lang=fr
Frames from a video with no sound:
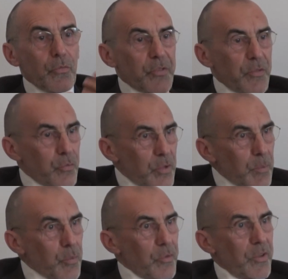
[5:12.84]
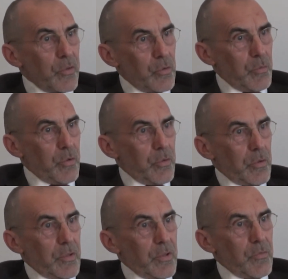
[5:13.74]
si vous déposez une demande de
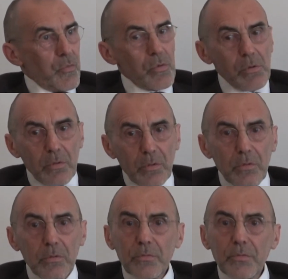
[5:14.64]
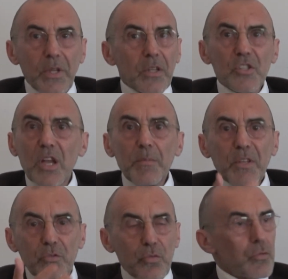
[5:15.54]
rendez-vous, euh, vous n'êtes
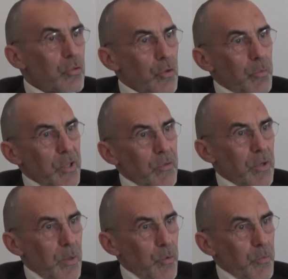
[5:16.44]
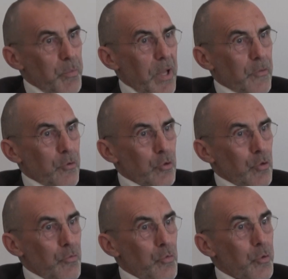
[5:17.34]
jamais sûr de tomber sur la bonne personne
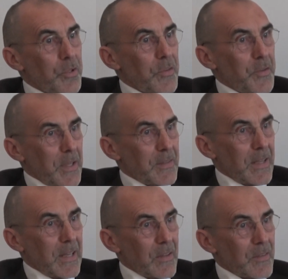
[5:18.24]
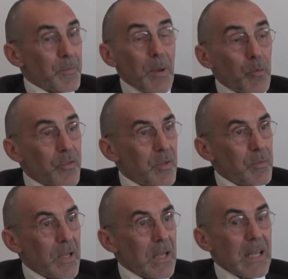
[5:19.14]
que vous connaissez à TLS. Ce n'est pas
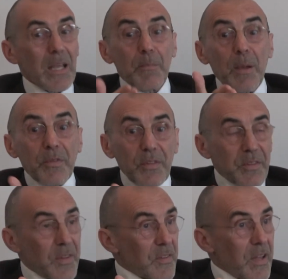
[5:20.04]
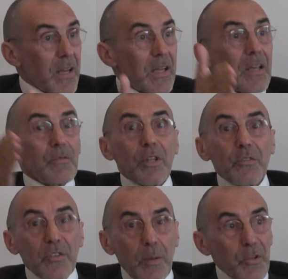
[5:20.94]
possible. Et même si c'est ça, vous
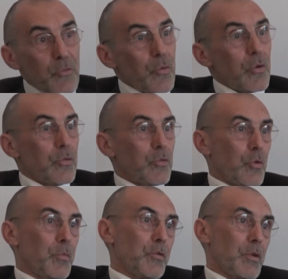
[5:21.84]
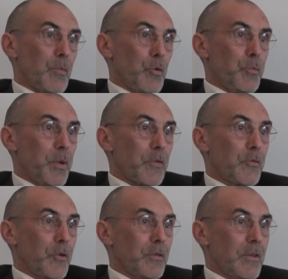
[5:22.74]
n'êtes jamais sûr de tomber sur la bonne
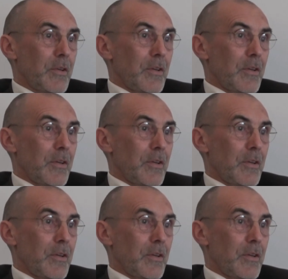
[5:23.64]
personne